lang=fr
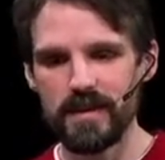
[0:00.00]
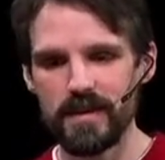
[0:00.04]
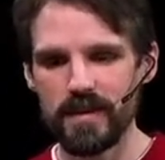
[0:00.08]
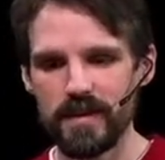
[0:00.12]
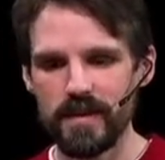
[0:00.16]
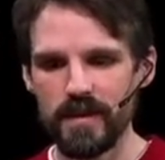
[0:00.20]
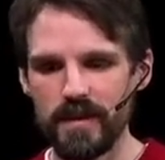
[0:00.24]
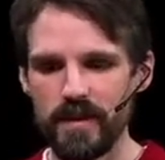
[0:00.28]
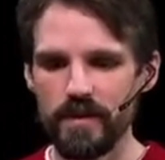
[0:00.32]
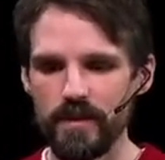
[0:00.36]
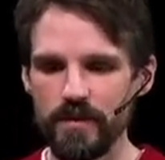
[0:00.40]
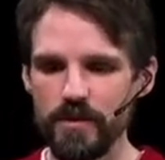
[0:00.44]

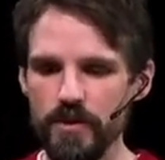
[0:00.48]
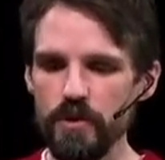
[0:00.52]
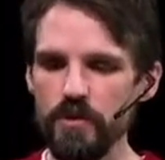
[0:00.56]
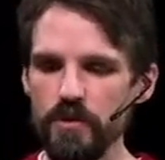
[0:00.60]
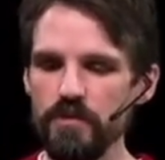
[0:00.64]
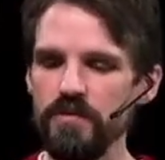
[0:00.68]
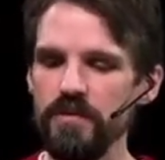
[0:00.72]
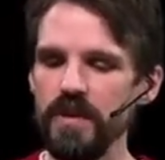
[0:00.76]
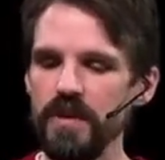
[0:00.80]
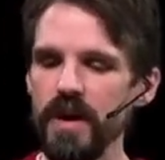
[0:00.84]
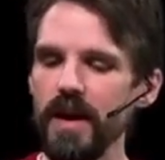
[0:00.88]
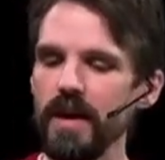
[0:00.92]
Dieu
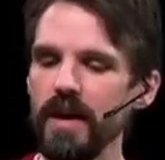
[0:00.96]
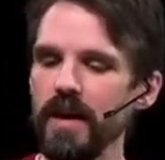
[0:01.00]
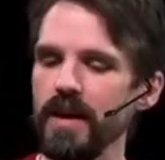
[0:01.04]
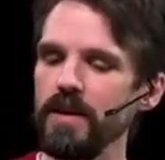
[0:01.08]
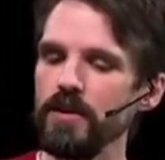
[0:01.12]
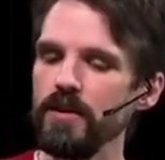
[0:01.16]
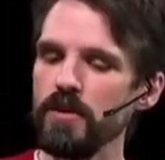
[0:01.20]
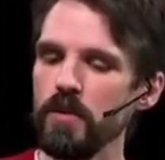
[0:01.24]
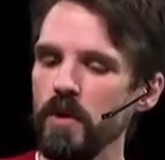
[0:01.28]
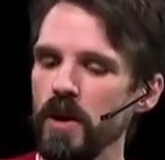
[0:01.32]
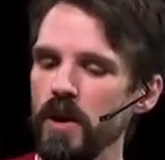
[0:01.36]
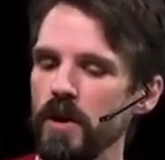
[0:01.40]
vient et il
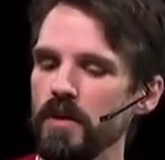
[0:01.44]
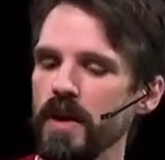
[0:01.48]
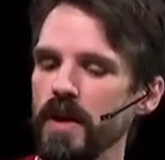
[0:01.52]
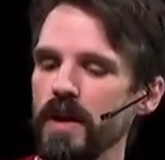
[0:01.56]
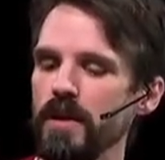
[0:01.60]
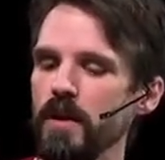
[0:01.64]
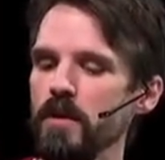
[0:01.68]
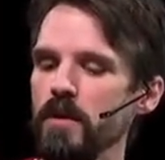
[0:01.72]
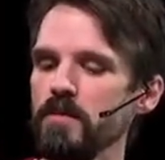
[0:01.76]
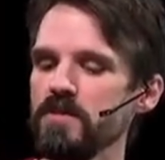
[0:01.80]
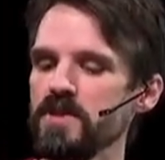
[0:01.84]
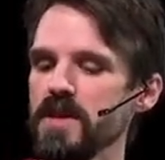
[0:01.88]
demande à
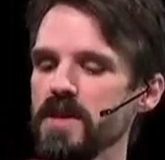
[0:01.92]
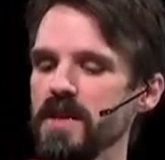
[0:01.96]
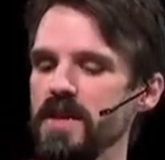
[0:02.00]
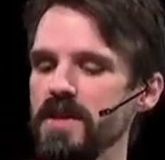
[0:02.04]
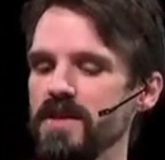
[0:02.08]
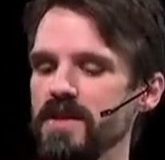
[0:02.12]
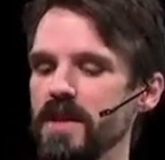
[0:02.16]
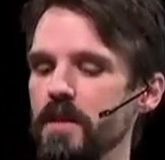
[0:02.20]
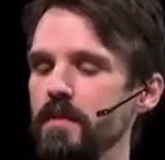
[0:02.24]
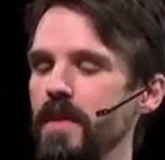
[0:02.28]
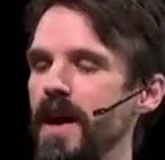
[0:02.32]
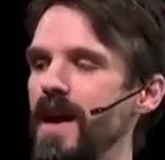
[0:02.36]
l'homme ce qui
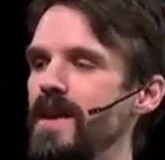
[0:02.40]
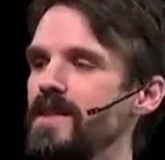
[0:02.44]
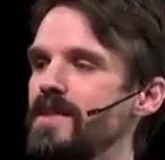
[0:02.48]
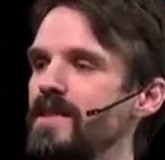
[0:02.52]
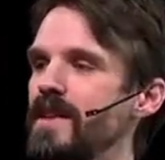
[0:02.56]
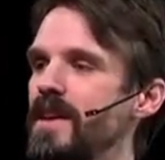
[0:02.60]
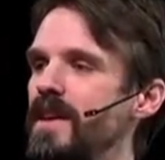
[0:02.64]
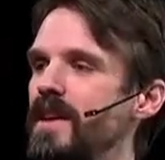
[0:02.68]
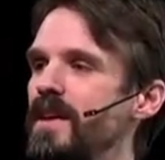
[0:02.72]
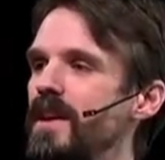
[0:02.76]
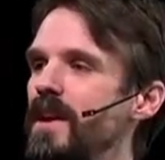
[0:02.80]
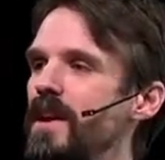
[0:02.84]
s'est
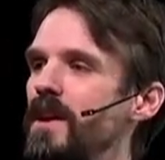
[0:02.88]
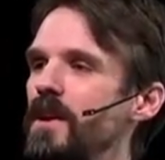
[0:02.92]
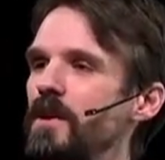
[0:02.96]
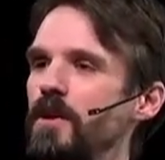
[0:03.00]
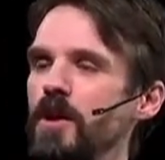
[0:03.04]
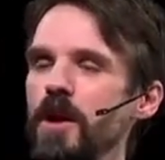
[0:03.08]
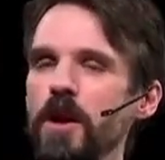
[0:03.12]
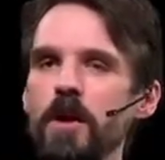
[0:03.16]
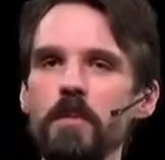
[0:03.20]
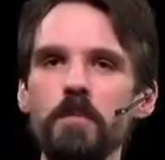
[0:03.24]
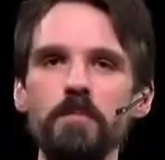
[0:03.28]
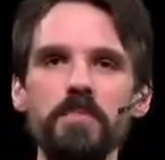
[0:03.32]
passé.
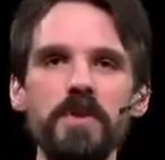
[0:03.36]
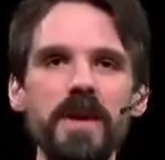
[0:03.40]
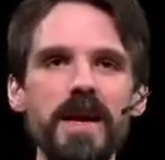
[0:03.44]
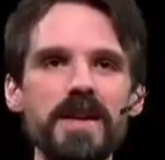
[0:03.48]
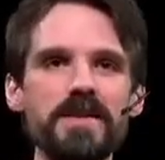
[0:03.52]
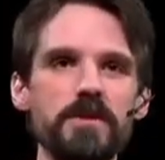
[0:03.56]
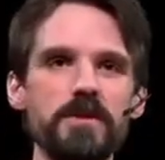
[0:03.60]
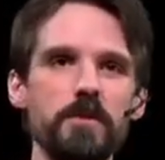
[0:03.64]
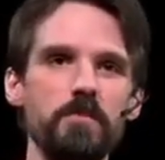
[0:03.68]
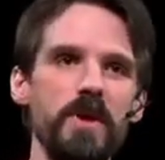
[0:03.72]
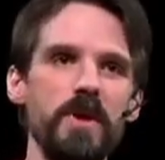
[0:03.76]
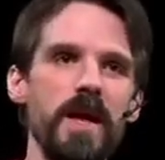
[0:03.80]
L'homme place
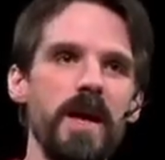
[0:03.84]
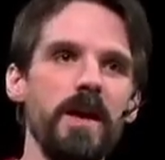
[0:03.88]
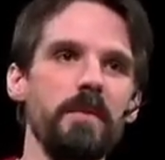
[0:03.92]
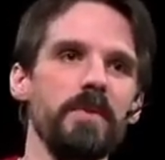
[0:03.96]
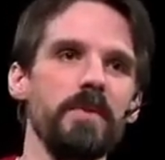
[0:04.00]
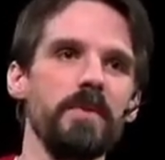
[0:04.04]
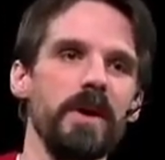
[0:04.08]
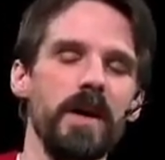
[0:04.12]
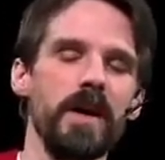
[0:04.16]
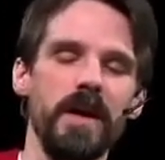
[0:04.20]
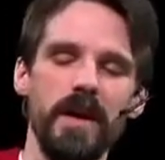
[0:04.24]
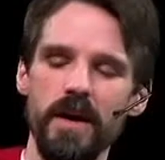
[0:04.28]
le blâme
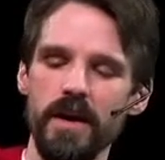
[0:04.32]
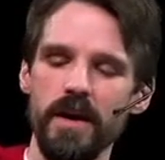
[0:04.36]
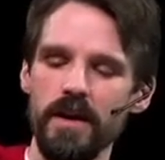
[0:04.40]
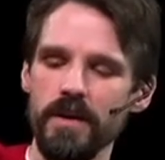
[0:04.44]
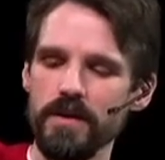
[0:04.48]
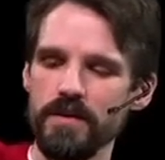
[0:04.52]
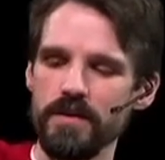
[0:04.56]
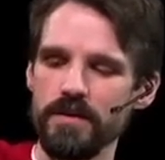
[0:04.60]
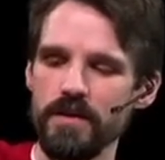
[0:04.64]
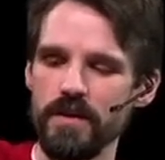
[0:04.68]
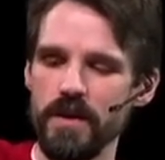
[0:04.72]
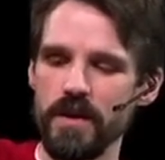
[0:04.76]
euh,
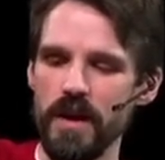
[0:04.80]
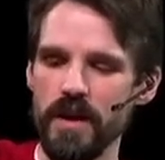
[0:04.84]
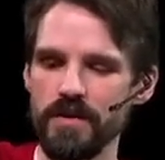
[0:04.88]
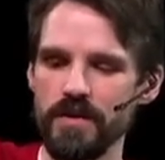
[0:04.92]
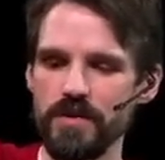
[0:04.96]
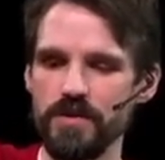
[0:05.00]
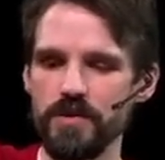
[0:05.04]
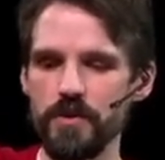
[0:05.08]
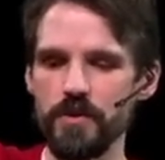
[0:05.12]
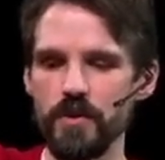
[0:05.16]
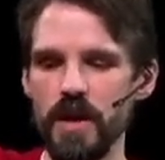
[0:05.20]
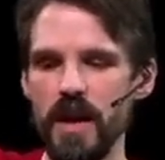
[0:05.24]
euh,
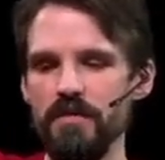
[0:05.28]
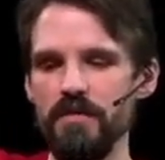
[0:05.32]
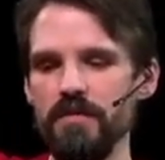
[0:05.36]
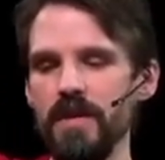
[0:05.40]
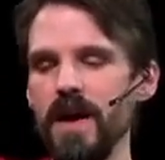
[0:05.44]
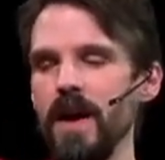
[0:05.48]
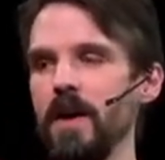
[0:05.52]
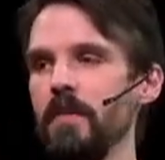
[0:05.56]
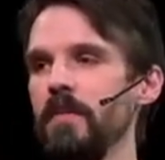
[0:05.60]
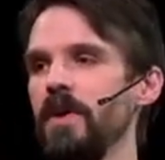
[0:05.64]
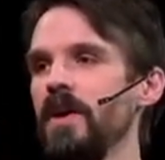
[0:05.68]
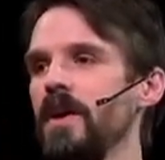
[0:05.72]
sur la
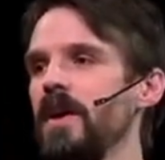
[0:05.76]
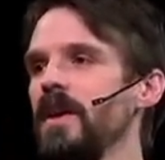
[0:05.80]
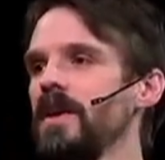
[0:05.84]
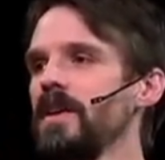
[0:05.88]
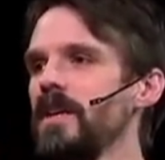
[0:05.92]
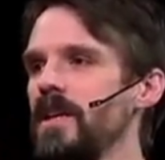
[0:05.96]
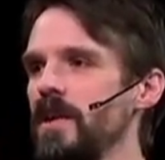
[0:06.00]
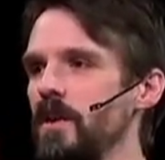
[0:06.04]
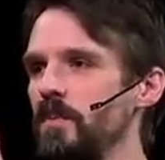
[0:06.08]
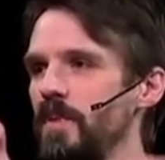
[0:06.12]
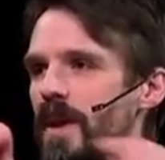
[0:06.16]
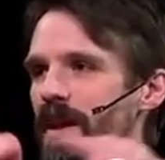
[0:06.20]
femme, qui
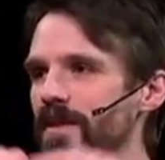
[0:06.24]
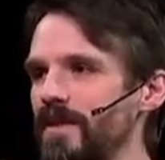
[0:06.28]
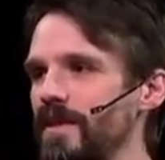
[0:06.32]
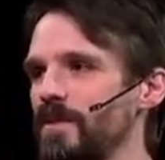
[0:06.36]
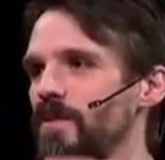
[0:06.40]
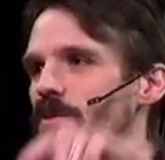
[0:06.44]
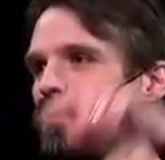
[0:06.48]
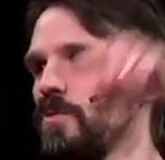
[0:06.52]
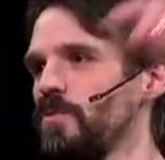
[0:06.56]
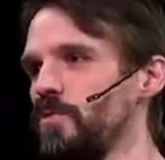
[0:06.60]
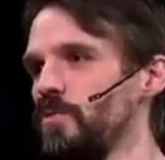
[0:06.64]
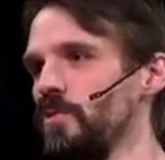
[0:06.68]
le place à son
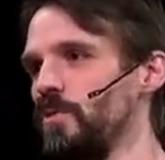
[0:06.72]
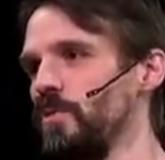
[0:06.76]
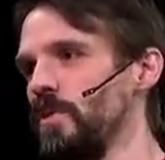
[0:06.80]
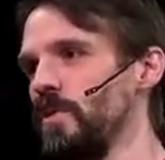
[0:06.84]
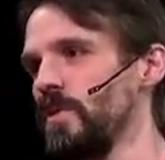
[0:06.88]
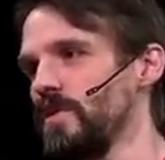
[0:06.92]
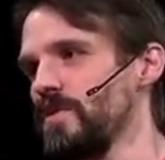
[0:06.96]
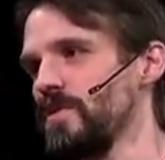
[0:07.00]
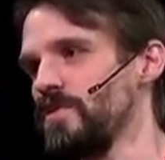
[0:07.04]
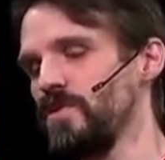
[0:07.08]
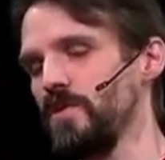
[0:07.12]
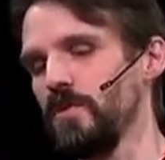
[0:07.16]
tour
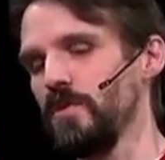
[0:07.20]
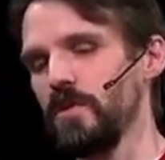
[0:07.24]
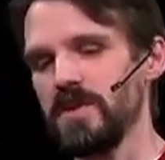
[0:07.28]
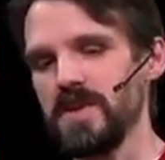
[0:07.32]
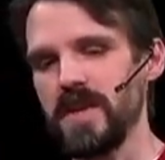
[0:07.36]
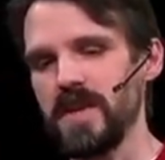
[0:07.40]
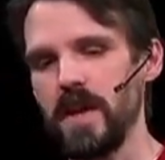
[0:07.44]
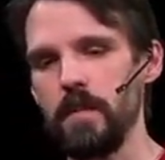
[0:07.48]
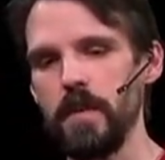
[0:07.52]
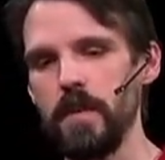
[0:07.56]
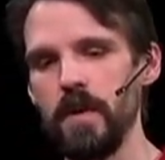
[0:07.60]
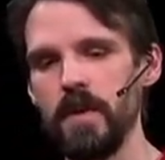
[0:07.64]
sur le
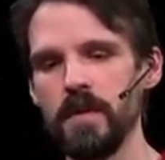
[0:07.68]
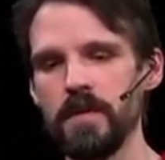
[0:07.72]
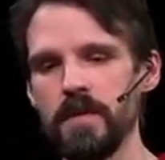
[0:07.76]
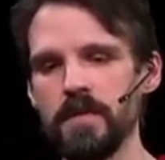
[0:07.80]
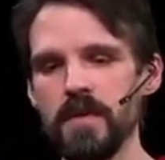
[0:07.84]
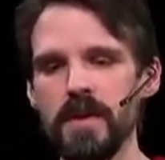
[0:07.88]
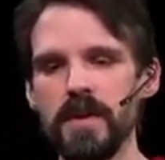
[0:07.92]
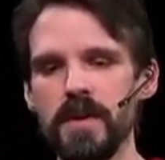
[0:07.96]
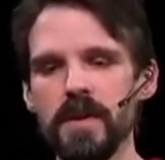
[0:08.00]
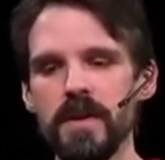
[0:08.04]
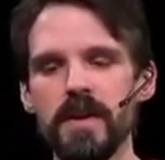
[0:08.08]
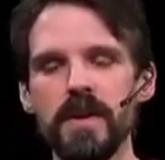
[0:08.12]
serpent.
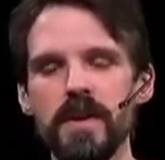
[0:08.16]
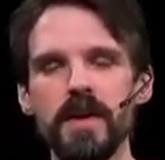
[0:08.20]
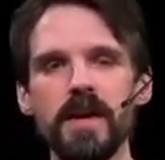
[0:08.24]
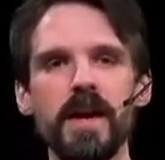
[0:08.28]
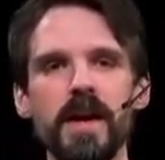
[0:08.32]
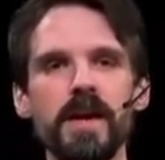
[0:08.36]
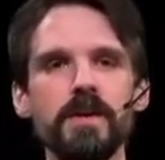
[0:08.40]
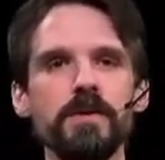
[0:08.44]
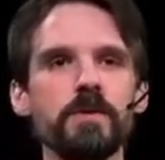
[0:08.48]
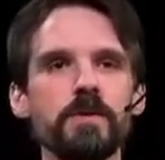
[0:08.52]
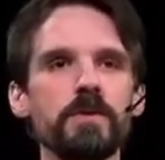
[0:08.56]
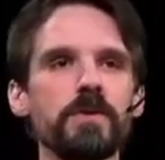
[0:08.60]
Et
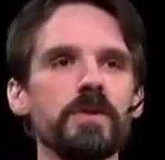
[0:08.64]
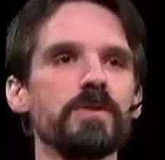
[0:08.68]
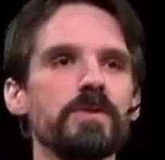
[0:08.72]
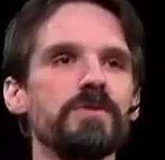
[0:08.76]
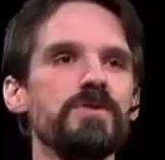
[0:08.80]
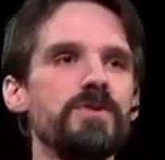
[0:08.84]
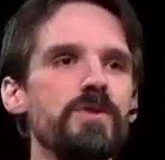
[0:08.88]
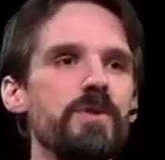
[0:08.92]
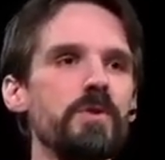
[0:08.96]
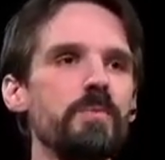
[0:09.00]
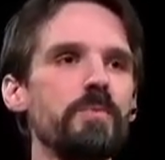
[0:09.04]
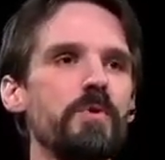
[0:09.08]
donc
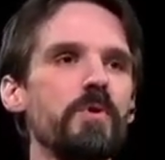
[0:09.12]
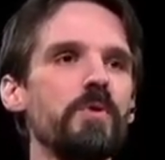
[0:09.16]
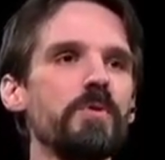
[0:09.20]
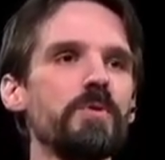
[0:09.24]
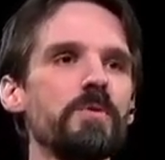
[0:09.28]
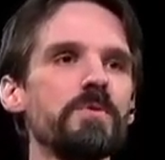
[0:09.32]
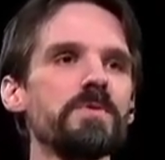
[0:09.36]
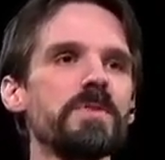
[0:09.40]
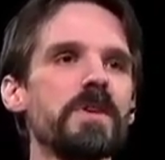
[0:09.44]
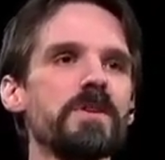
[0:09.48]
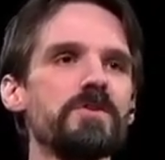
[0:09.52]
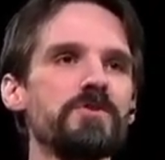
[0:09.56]
Dieu
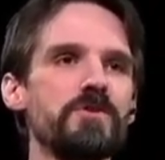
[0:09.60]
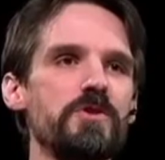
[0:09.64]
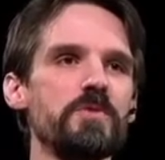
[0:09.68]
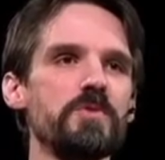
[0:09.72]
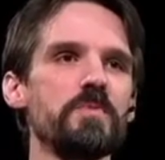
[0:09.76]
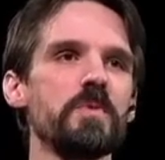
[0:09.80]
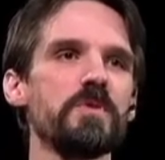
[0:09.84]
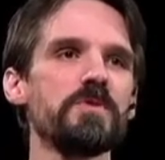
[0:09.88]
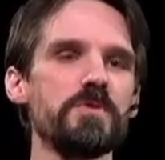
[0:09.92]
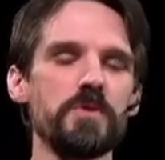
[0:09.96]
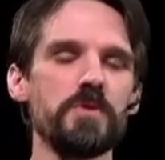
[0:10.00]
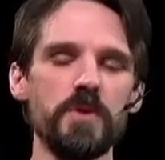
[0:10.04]
prononce un jugement
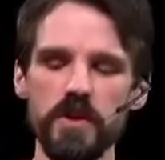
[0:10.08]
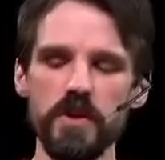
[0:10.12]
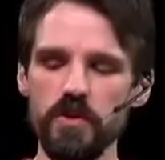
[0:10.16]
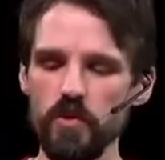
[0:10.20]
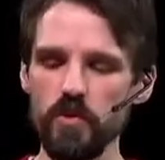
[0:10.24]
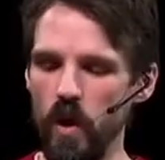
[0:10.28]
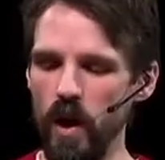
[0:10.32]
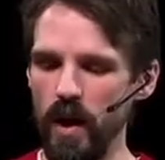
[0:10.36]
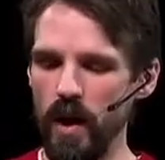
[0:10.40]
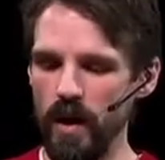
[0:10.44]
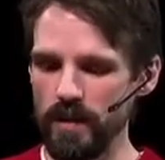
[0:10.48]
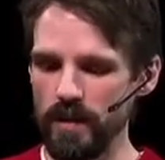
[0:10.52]
sur les trois.